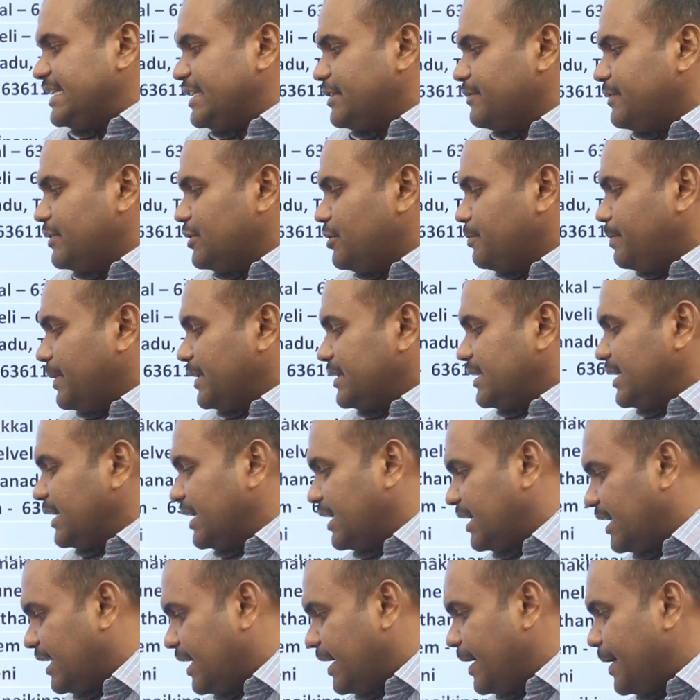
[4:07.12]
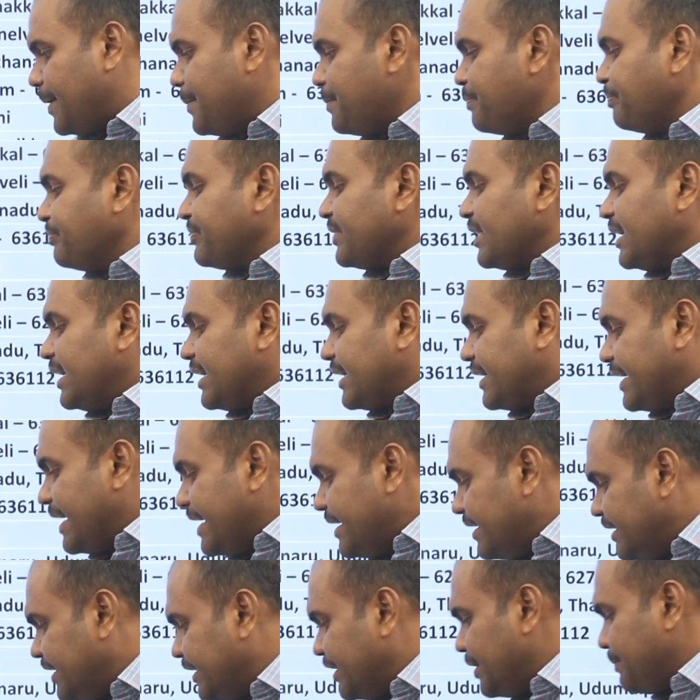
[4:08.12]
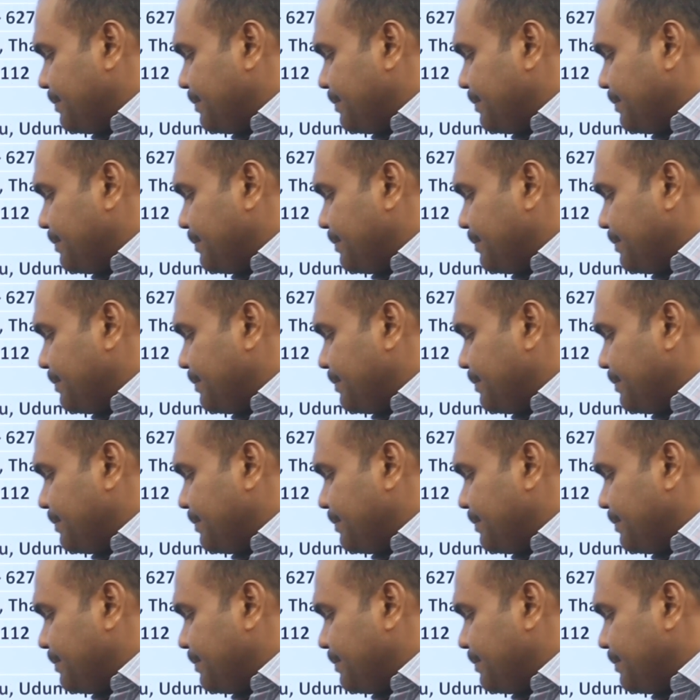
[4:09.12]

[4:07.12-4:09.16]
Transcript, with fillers: சீட் வந்து பார்த்திங்கன்னா ரெண்டு